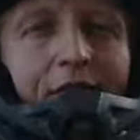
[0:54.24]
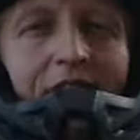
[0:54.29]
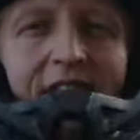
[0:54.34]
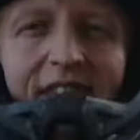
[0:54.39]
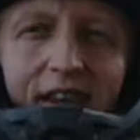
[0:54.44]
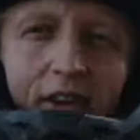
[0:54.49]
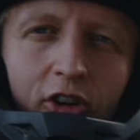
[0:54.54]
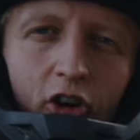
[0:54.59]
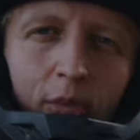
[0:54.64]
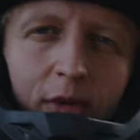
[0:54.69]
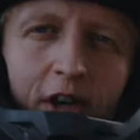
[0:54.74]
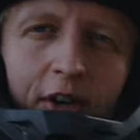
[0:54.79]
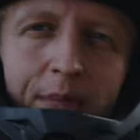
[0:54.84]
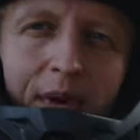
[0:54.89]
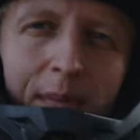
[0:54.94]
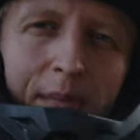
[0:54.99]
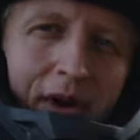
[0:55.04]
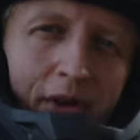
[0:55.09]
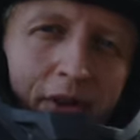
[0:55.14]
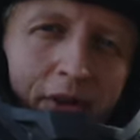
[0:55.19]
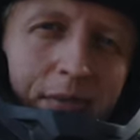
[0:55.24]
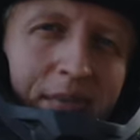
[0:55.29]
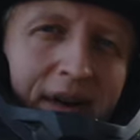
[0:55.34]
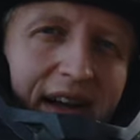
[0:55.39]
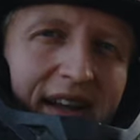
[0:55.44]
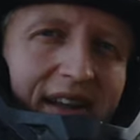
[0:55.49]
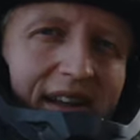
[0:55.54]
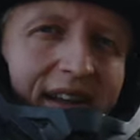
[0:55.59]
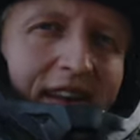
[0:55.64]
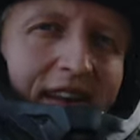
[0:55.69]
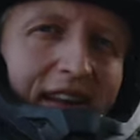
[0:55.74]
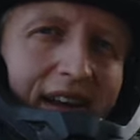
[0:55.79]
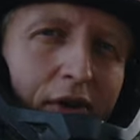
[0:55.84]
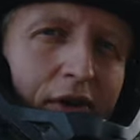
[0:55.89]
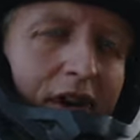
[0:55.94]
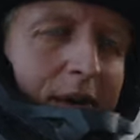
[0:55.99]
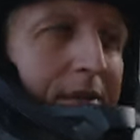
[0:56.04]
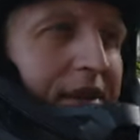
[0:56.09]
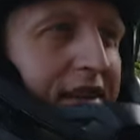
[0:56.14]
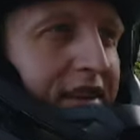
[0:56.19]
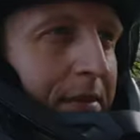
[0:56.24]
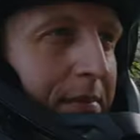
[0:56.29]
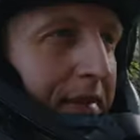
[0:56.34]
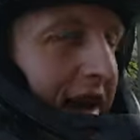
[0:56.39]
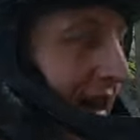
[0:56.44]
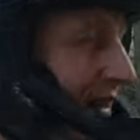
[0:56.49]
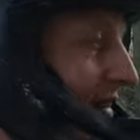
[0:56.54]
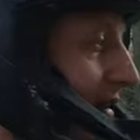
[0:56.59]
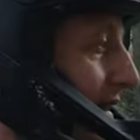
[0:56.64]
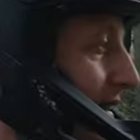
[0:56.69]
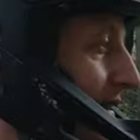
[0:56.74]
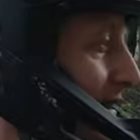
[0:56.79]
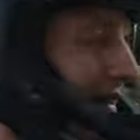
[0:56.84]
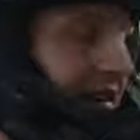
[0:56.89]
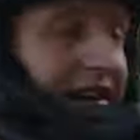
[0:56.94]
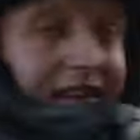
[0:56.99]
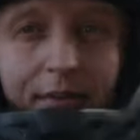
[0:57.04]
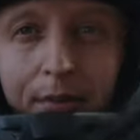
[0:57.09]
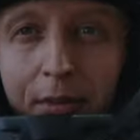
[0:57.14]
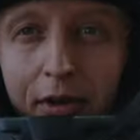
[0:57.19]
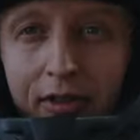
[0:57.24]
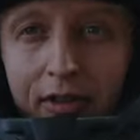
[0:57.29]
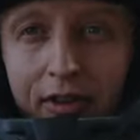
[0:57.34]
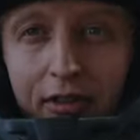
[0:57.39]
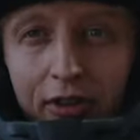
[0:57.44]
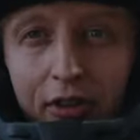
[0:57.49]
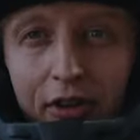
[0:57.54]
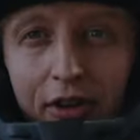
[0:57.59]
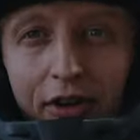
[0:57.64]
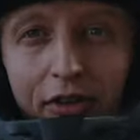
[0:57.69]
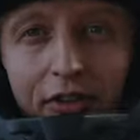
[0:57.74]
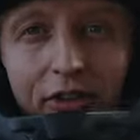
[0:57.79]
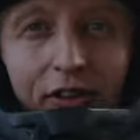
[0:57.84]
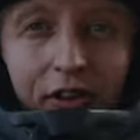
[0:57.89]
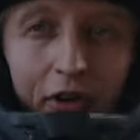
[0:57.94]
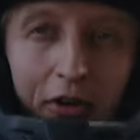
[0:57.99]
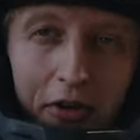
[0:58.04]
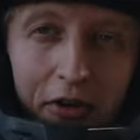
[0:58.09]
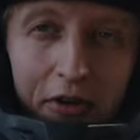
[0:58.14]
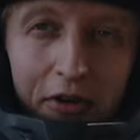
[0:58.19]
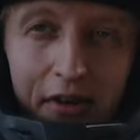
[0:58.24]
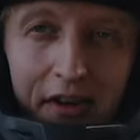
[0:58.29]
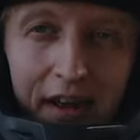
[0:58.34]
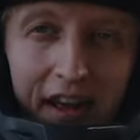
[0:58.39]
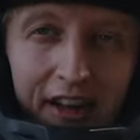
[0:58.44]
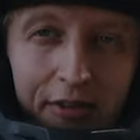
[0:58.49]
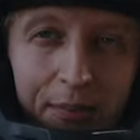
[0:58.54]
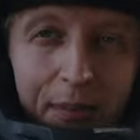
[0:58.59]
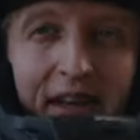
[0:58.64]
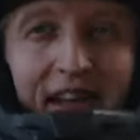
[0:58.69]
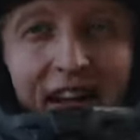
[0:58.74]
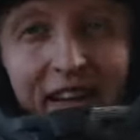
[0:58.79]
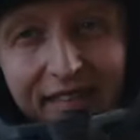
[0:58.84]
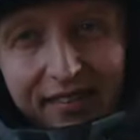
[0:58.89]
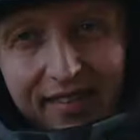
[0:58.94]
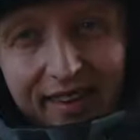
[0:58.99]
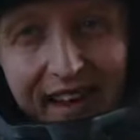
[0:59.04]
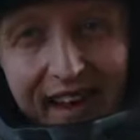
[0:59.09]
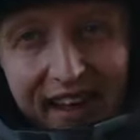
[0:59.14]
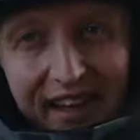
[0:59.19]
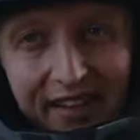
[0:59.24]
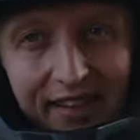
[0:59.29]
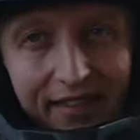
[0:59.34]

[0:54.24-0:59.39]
Was der Thomas beim Mountainbiken genau damit gemeint hat, das möchte ich euch erstmal jetzt zeigen.